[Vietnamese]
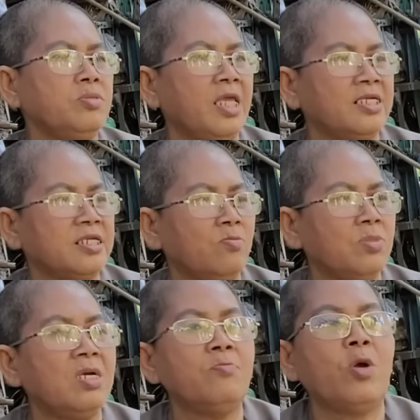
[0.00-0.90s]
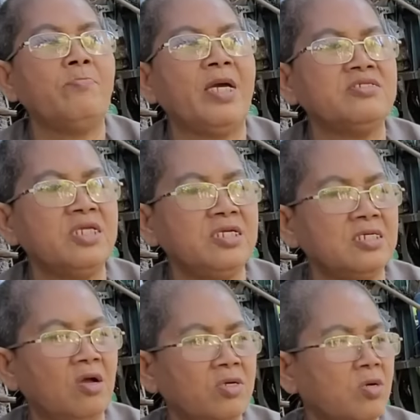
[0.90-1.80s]
nhang trong ngoài bạn
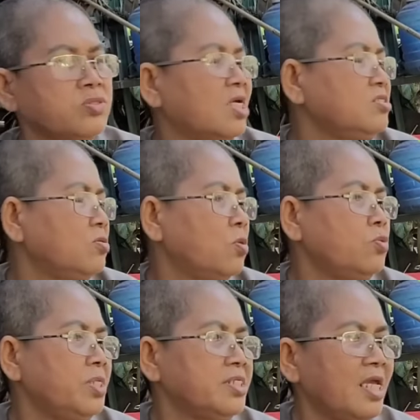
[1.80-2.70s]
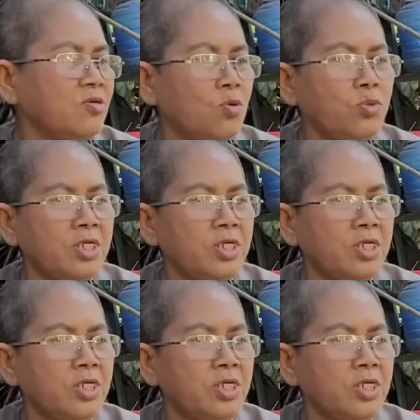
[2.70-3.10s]
thiên rồi cô trở vô của quyền giải của